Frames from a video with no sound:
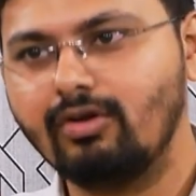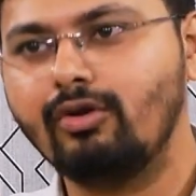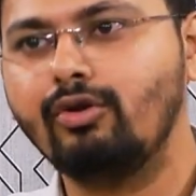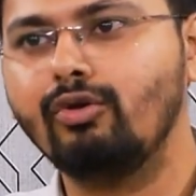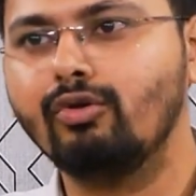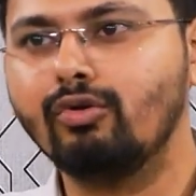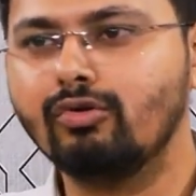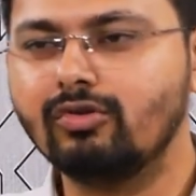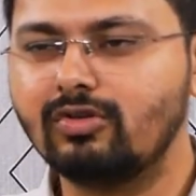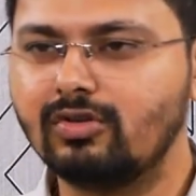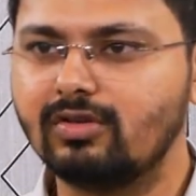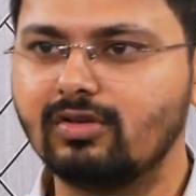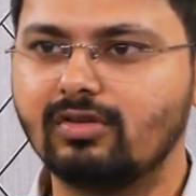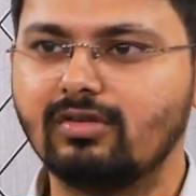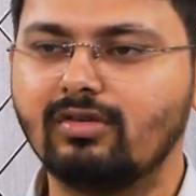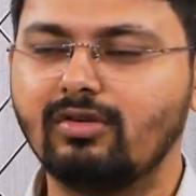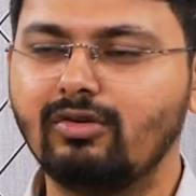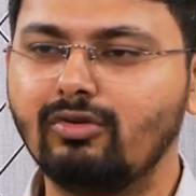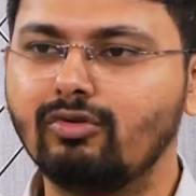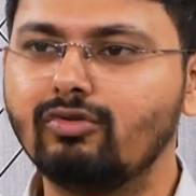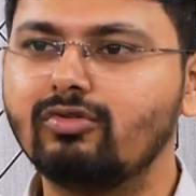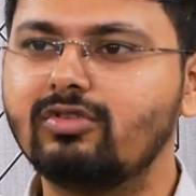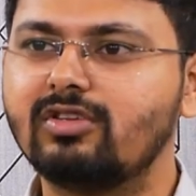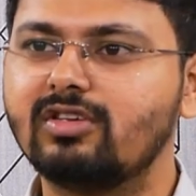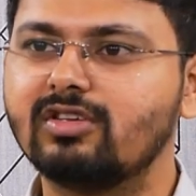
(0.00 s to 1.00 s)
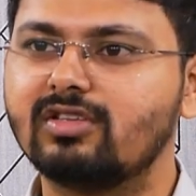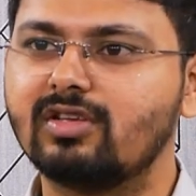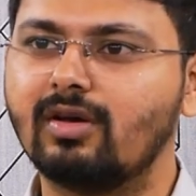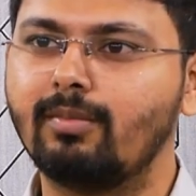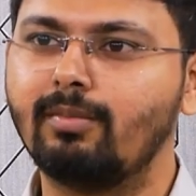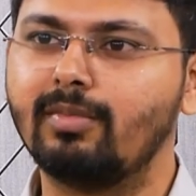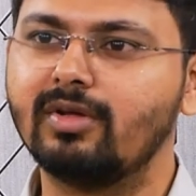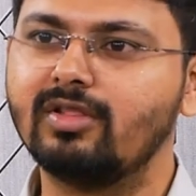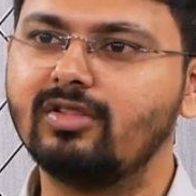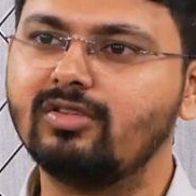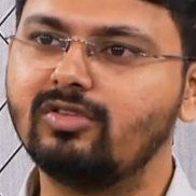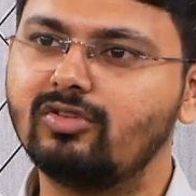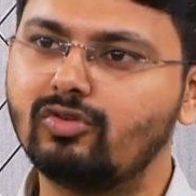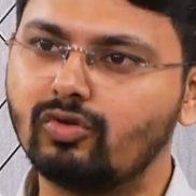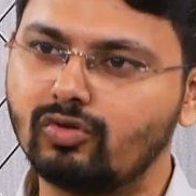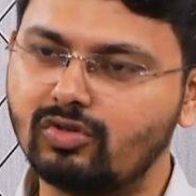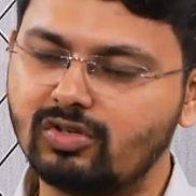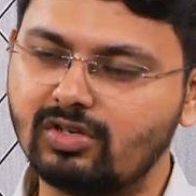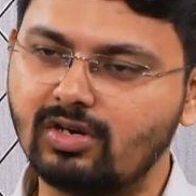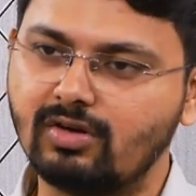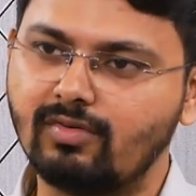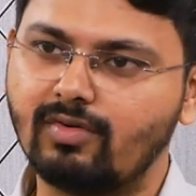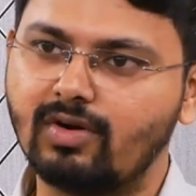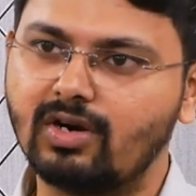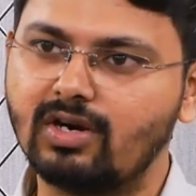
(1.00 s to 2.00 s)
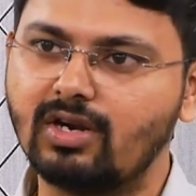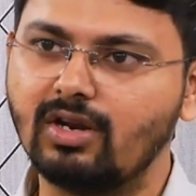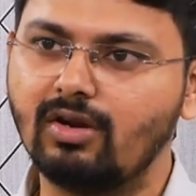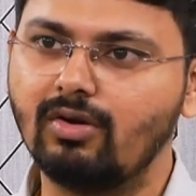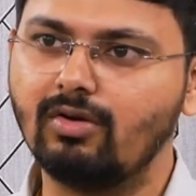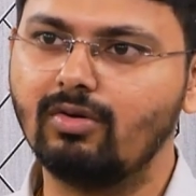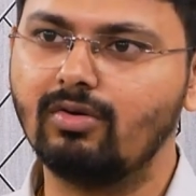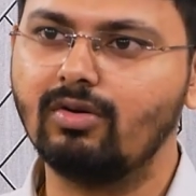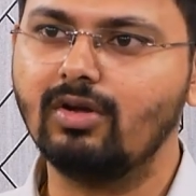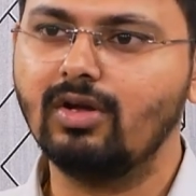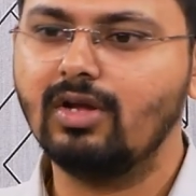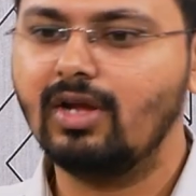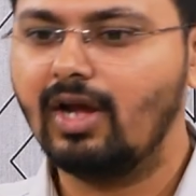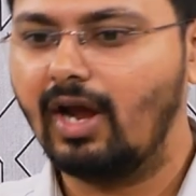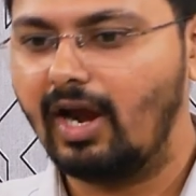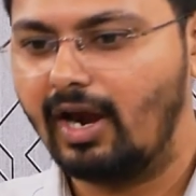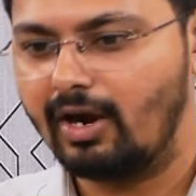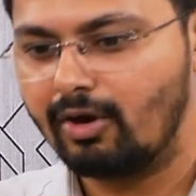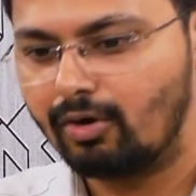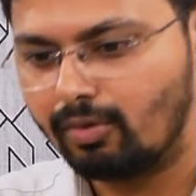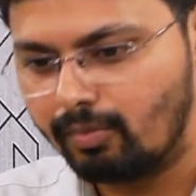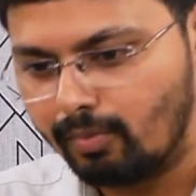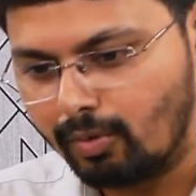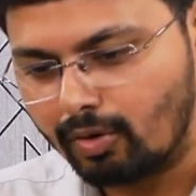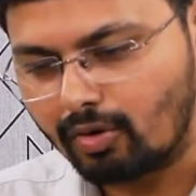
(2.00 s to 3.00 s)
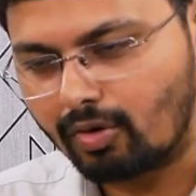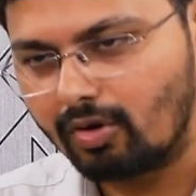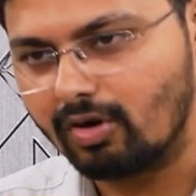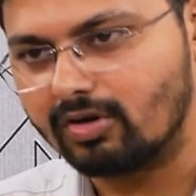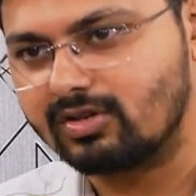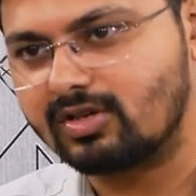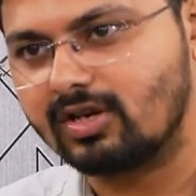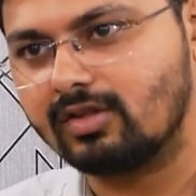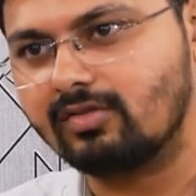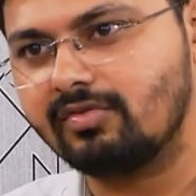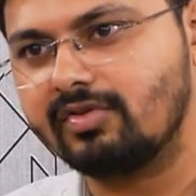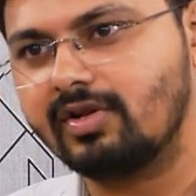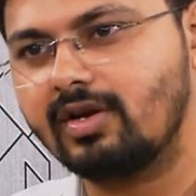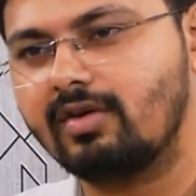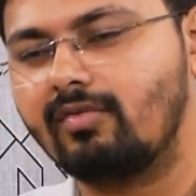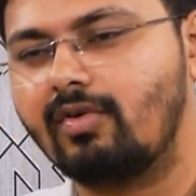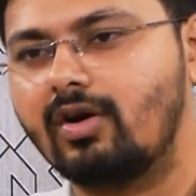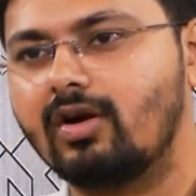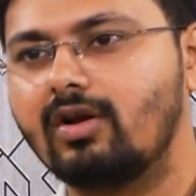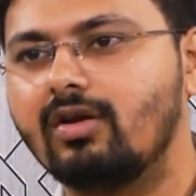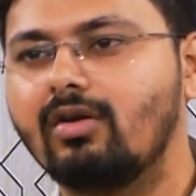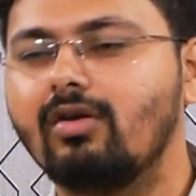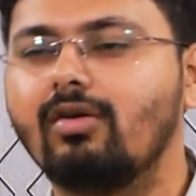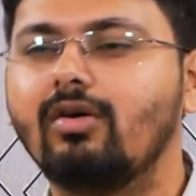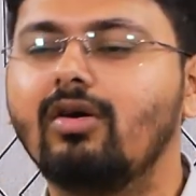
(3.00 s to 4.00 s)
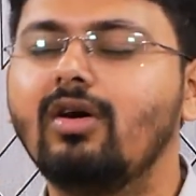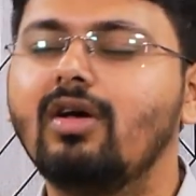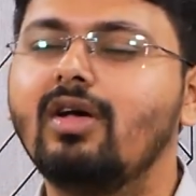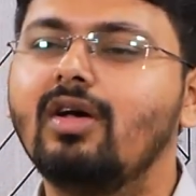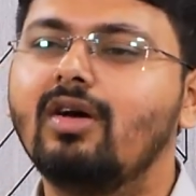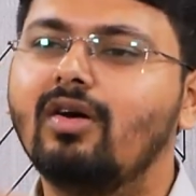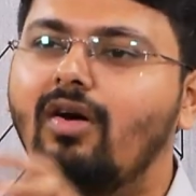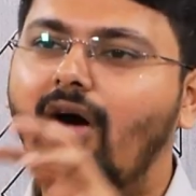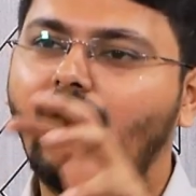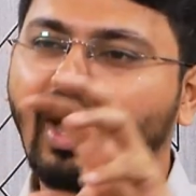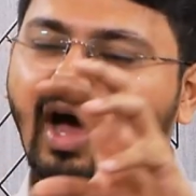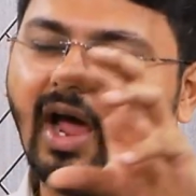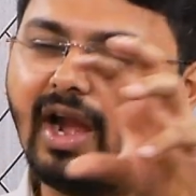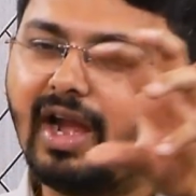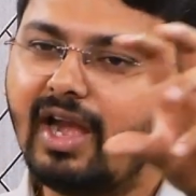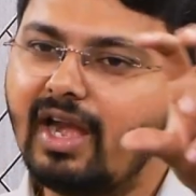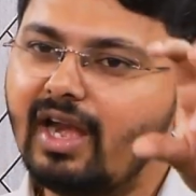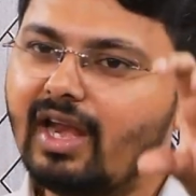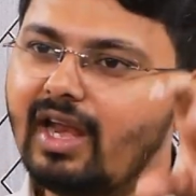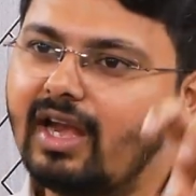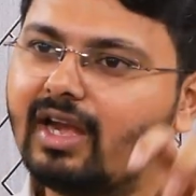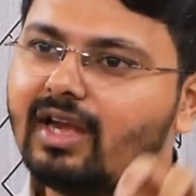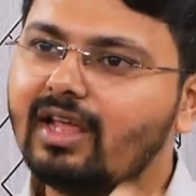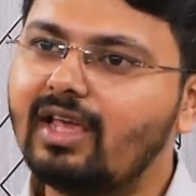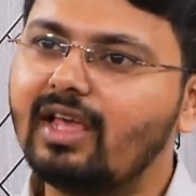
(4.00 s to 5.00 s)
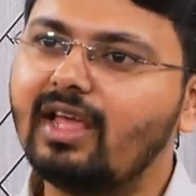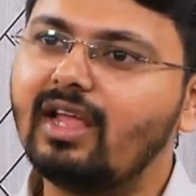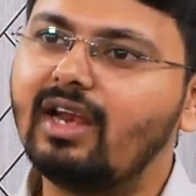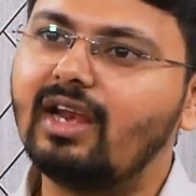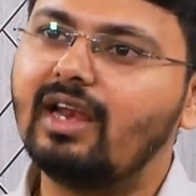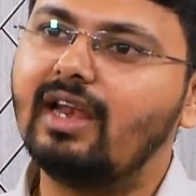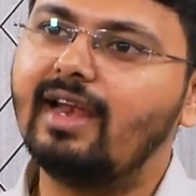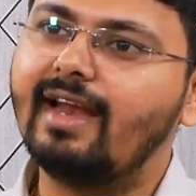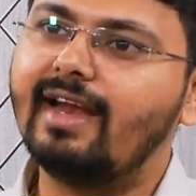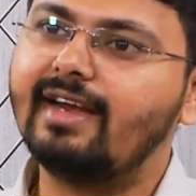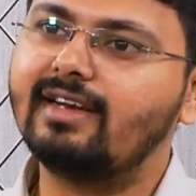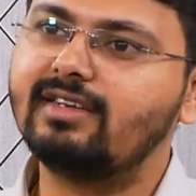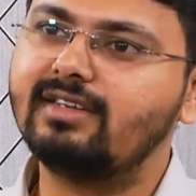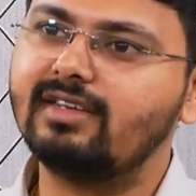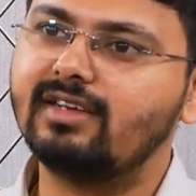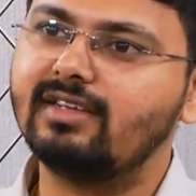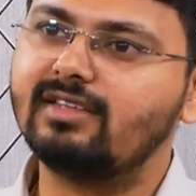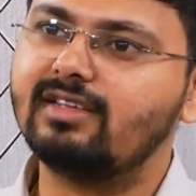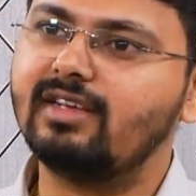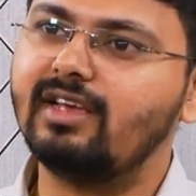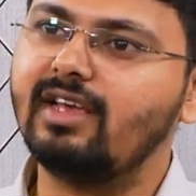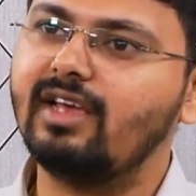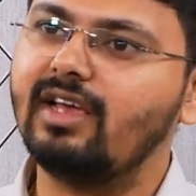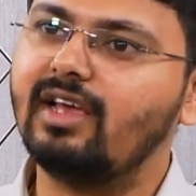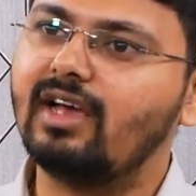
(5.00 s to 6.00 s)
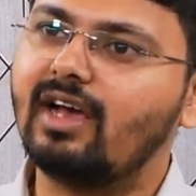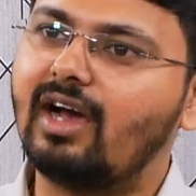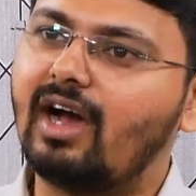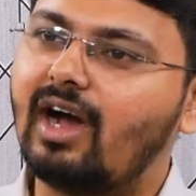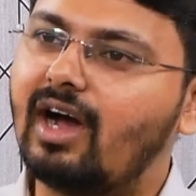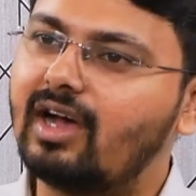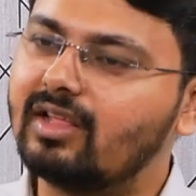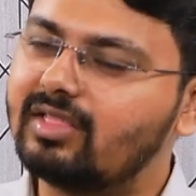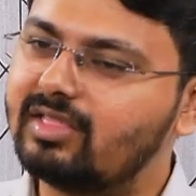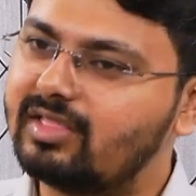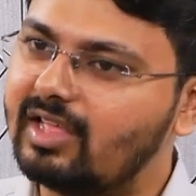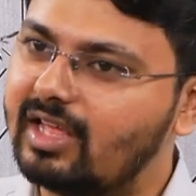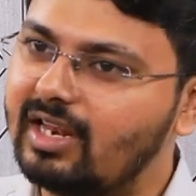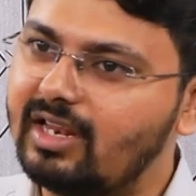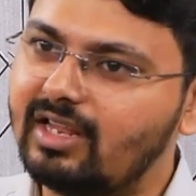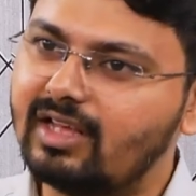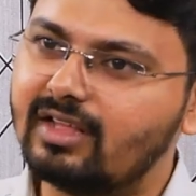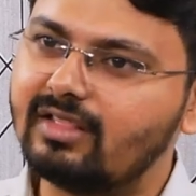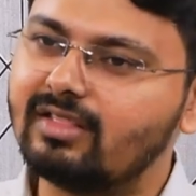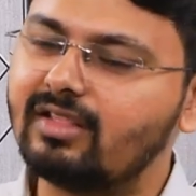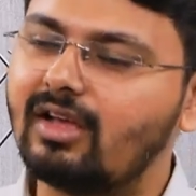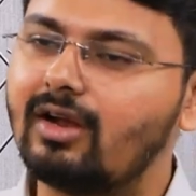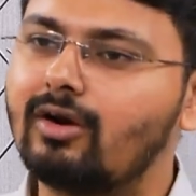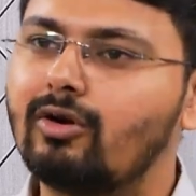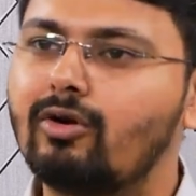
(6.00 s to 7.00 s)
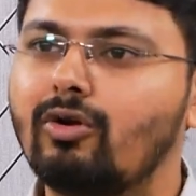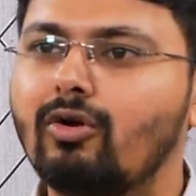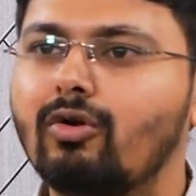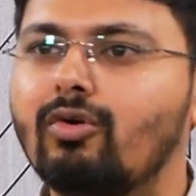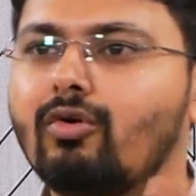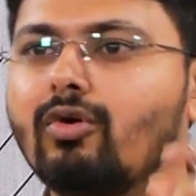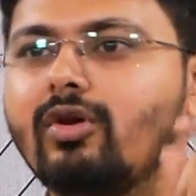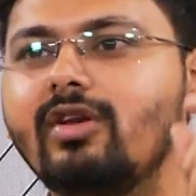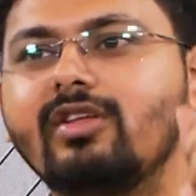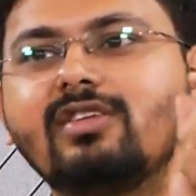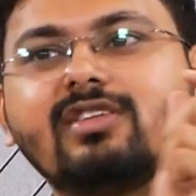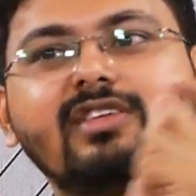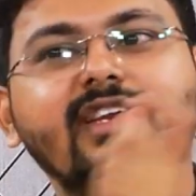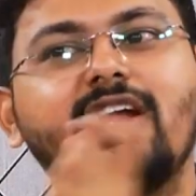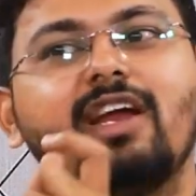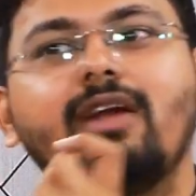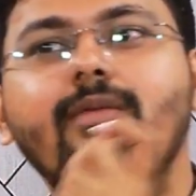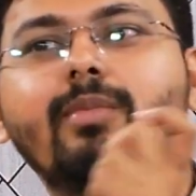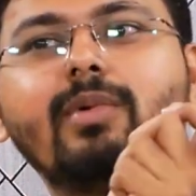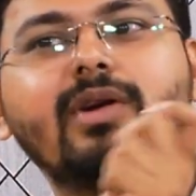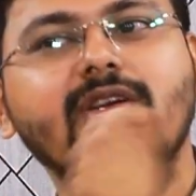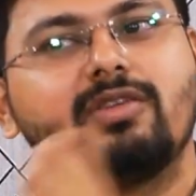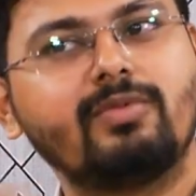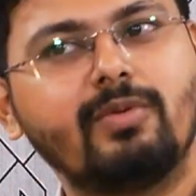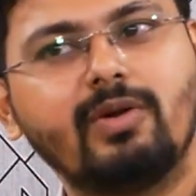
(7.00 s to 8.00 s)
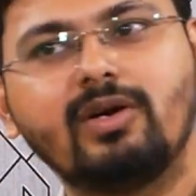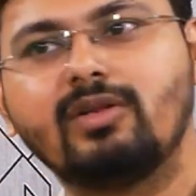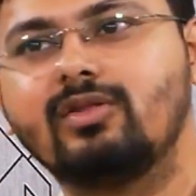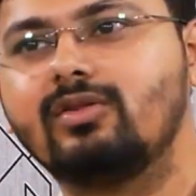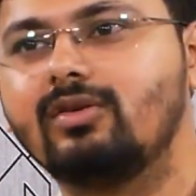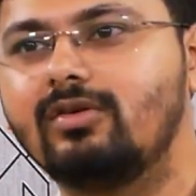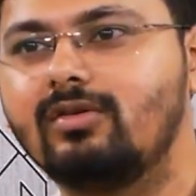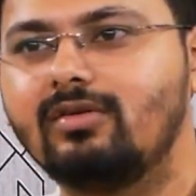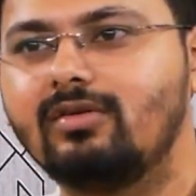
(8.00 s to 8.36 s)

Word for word: న్యూస్ న్యూస్కి సంబంధించి వచ్చిన వాటిలో అండ్ నువ్వు బుక్లో చదివిన వాటిలో అన్నిటికీ రిలేట్ చేసి ఆ తెలియని దాంట్లో కొన్ని స్టేట్మెంట్స్ పెడుతూ